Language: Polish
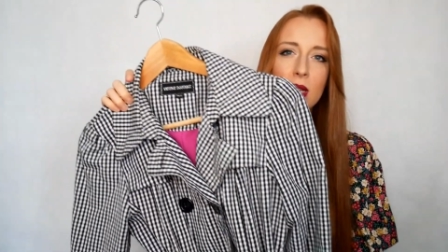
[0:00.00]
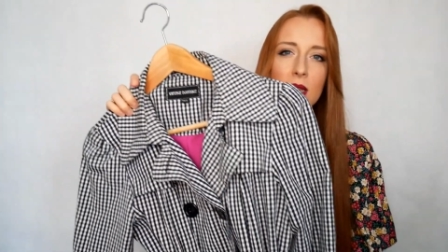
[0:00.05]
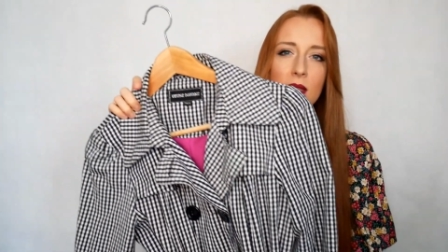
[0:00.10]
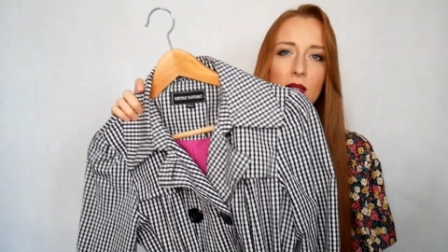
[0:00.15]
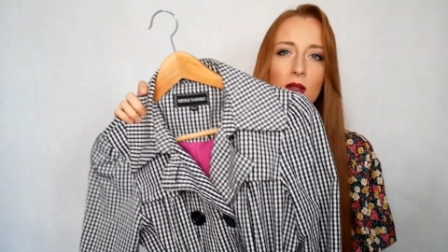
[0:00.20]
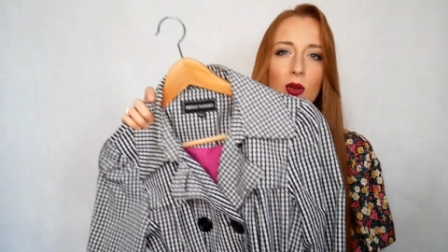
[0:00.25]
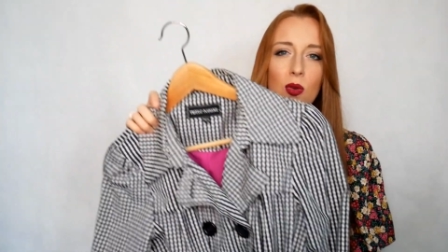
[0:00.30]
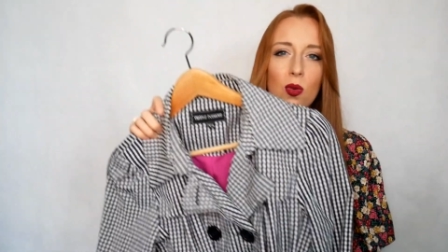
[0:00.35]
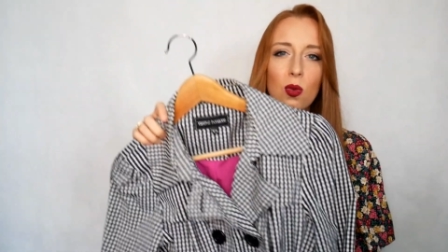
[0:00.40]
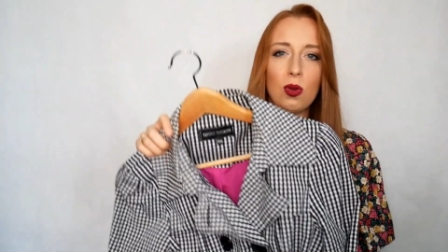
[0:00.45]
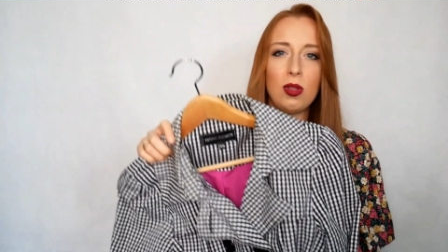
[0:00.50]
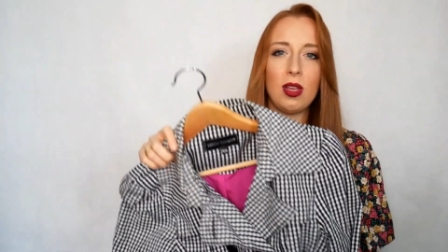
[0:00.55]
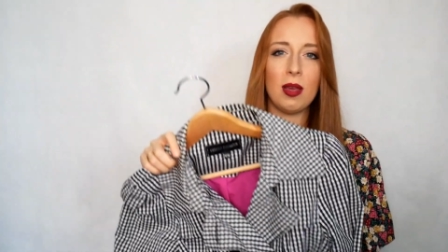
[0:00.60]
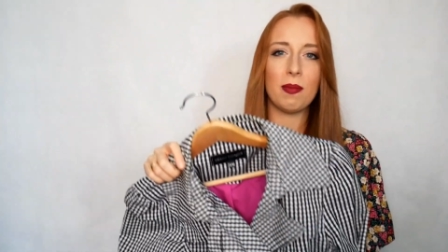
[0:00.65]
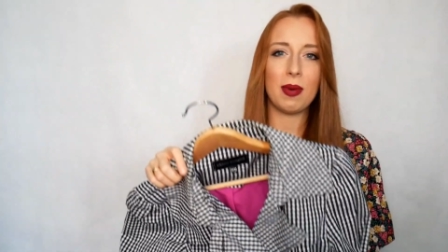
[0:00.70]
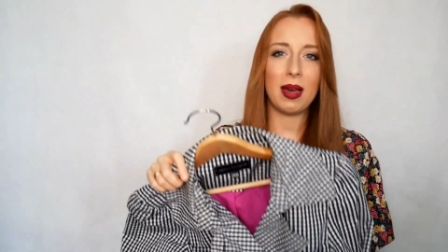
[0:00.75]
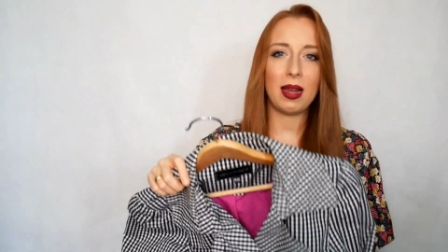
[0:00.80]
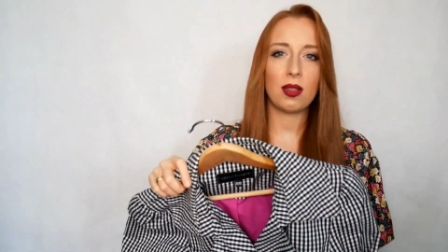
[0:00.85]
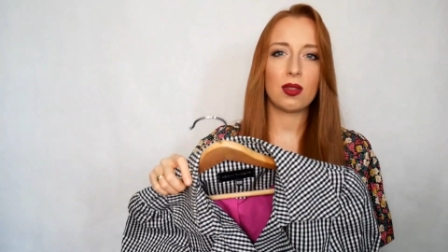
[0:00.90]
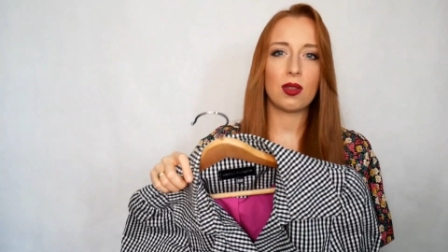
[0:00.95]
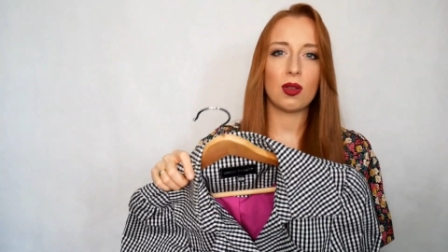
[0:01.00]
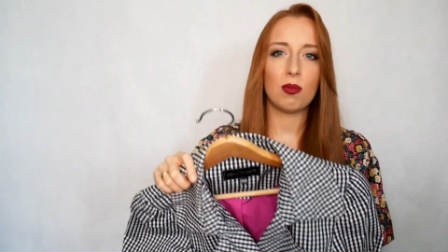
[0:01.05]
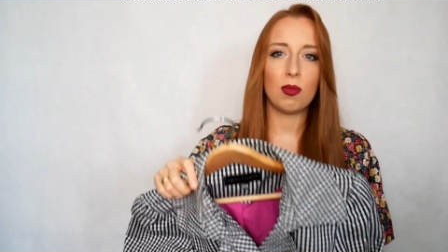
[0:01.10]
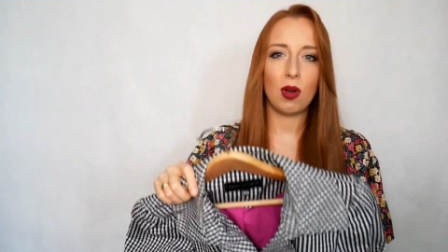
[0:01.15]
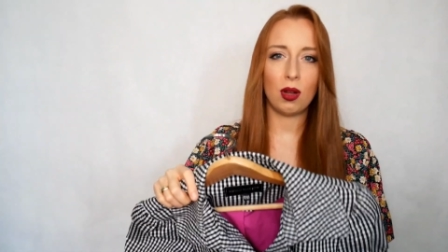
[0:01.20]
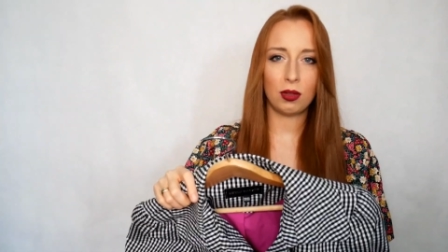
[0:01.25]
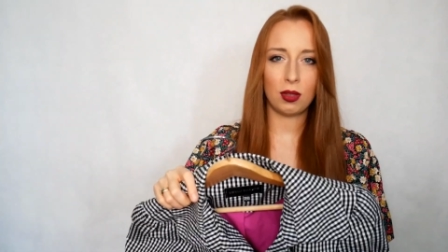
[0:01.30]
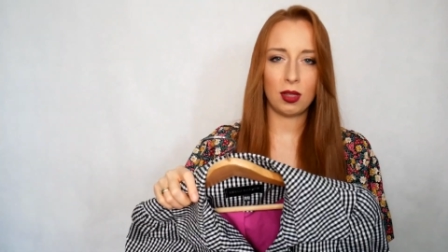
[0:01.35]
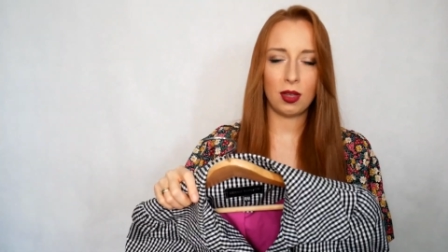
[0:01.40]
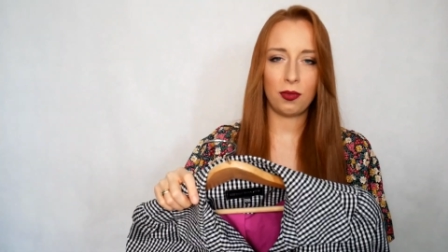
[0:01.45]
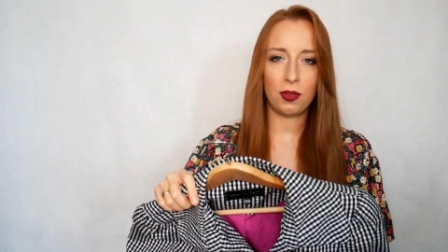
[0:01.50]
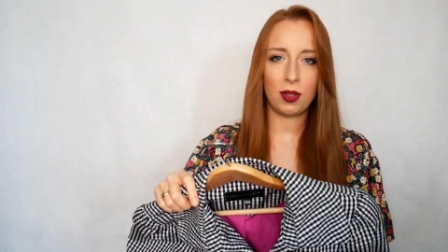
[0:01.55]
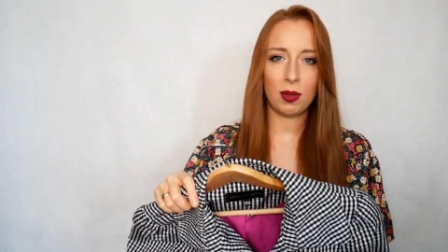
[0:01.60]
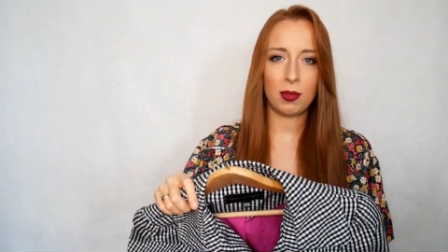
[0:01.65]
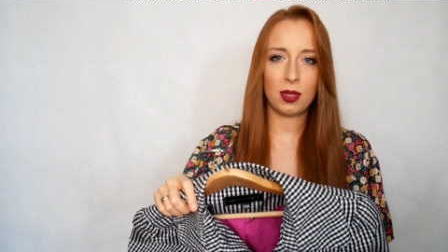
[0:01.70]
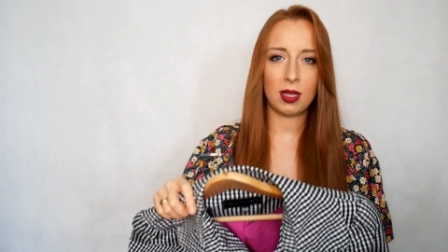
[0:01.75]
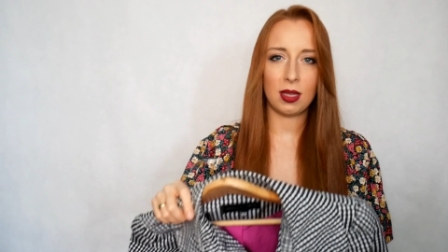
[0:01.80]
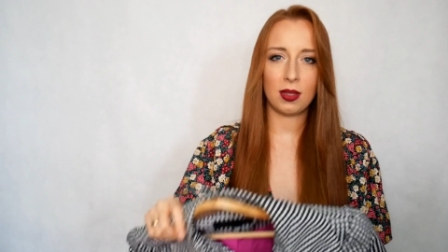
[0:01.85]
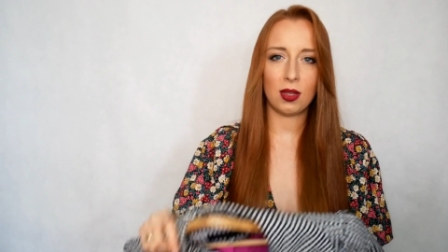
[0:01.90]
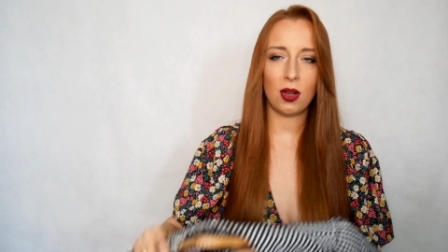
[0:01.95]
jest ogólnie bardzo modny w
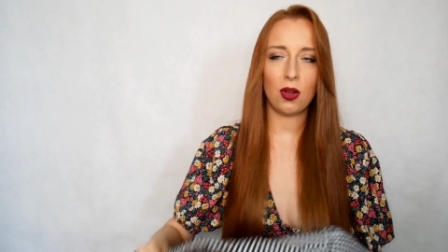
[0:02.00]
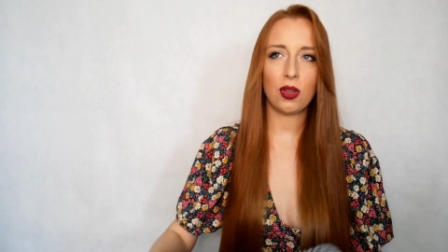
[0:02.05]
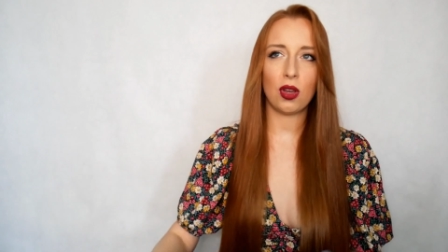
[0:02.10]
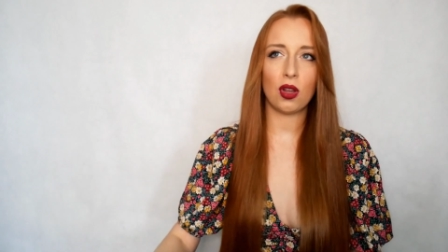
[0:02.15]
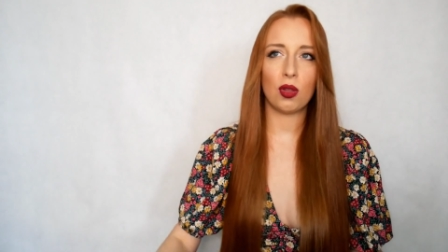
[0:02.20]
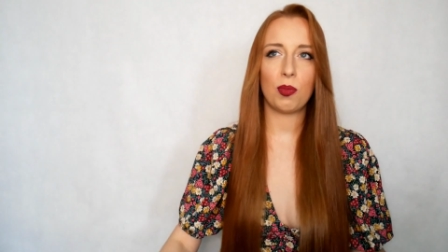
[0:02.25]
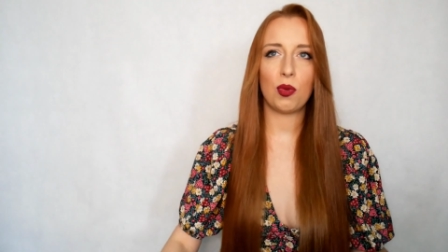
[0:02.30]
tym sezonie.